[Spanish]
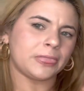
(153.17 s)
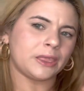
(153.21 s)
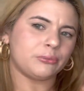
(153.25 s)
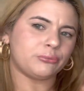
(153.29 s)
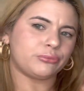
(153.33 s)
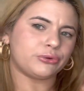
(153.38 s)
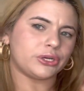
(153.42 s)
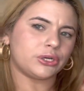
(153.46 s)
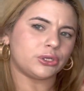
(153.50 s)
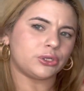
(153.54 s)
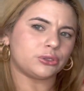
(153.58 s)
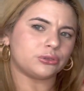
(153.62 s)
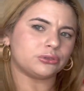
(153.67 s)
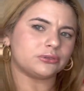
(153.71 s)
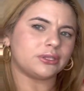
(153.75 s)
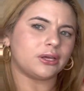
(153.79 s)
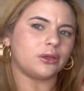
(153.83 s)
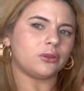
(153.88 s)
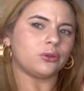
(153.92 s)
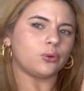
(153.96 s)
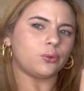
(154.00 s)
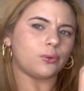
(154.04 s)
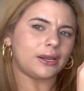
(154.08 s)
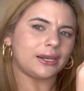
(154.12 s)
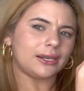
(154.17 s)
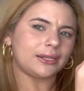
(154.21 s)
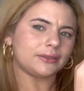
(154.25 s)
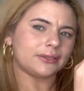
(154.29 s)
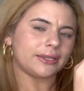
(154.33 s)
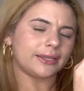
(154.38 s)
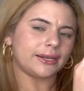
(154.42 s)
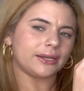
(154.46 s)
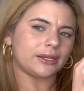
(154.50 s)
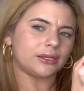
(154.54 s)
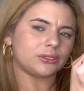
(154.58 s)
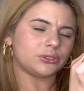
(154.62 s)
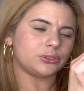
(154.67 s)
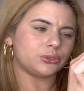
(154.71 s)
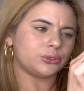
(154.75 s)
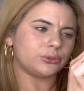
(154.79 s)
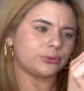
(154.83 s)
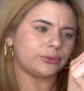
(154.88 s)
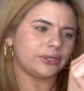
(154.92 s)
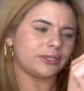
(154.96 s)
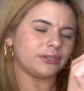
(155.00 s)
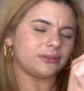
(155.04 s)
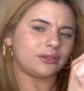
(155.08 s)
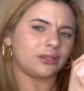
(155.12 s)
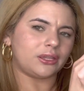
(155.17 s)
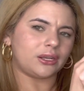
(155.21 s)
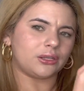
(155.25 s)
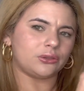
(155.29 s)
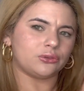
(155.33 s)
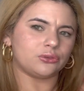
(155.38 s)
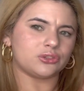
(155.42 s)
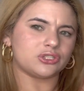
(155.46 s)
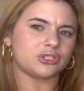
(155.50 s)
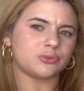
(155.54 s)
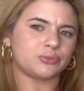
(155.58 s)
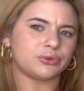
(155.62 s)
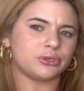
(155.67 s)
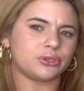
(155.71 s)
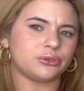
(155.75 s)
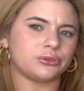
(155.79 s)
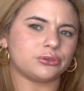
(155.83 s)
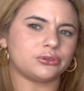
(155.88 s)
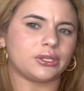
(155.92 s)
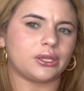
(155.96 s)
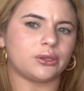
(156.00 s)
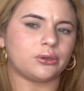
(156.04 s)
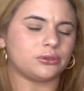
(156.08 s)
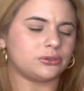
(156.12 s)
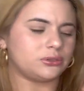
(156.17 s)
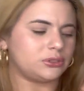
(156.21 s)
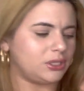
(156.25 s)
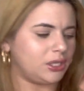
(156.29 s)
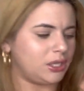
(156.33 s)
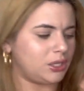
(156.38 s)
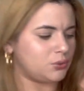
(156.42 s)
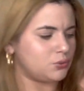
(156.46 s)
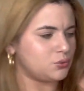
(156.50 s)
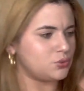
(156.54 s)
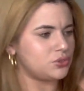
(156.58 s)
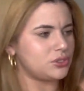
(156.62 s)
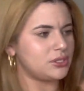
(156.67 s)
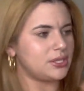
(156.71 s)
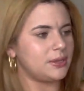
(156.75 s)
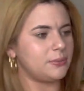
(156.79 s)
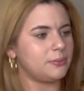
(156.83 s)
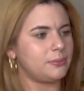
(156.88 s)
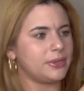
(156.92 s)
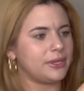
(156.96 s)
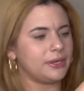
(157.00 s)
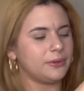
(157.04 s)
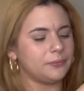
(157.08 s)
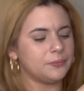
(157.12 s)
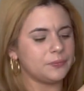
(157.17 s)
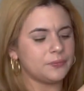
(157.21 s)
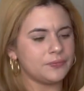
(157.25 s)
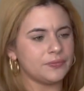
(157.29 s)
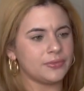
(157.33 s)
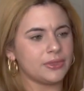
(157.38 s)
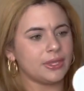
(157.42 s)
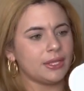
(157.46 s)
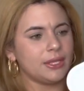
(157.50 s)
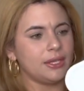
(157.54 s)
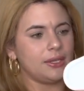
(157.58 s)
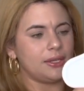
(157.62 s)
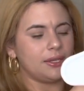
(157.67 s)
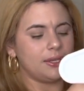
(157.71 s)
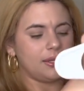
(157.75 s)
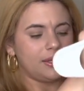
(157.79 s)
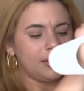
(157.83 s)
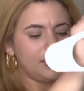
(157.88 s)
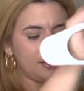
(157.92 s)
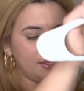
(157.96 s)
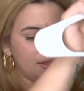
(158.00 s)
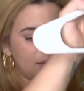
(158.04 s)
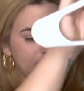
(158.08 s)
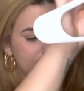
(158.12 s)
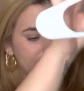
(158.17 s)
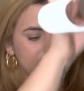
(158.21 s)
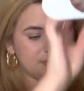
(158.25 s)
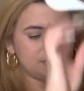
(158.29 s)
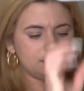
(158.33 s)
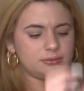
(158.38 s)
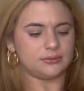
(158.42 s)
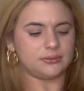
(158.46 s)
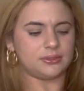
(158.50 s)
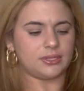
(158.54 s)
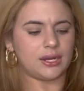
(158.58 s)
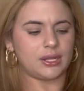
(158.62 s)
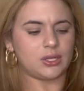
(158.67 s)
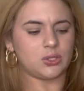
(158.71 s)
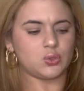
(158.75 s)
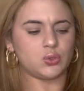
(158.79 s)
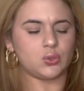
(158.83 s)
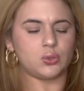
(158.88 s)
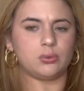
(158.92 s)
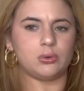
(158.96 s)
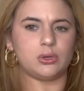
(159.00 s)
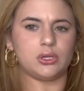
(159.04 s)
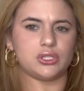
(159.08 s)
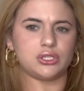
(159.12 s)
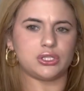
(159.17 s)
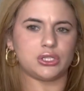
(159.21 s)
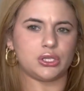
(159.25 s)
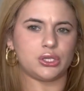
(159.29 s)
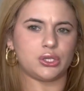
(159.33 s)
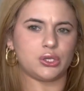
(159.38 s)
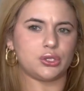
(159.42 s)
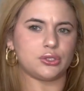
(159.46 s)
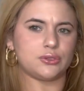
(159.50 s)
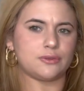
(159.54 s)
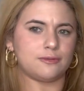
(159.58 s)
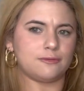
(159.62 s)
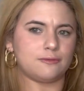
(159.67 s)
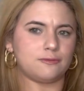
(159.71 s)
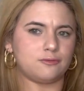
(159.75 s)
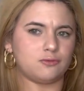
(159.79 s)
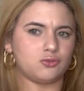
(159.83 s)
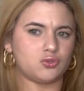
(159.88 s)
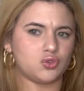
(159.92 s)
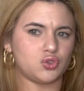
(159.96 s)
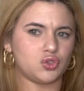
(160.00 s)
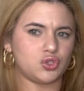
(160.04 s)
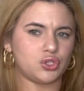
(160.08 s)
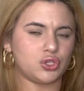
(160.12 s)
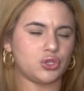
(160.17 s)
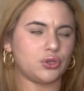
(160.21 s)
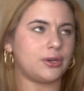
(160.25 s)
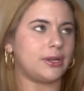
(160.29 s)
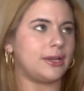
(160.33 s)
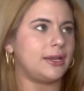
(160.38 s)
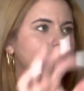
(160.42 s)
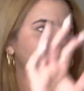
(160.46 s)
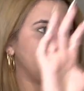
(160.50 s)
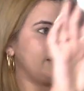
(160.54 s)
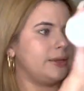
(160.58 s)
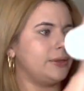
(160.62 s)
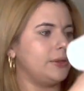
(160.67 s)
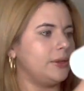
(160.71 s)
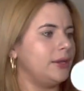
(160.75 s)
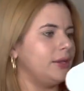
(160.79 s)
Por el costado igual la tela no estira, entonces por el costado tiene un zipper. Y trae sus bolsillos funcionales.